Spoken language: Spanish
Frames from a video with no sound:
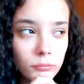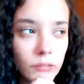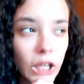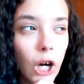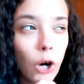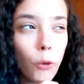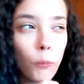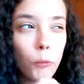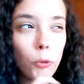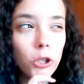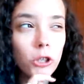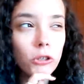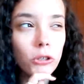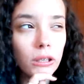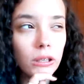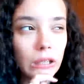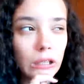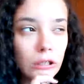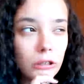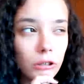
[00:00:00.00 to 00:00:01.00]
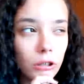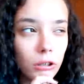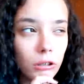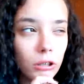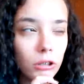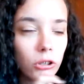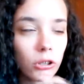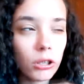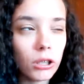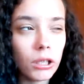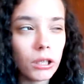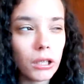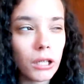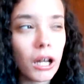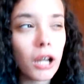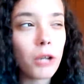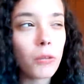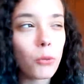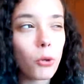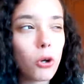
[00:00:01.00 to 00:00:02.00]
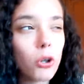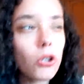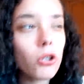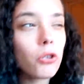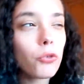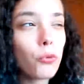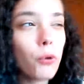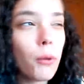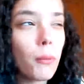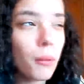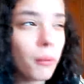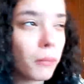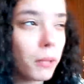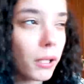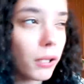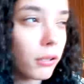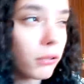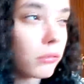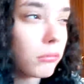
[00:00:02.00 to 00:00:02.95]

Un poquito antes y todo, A lo mejor con 9, mira.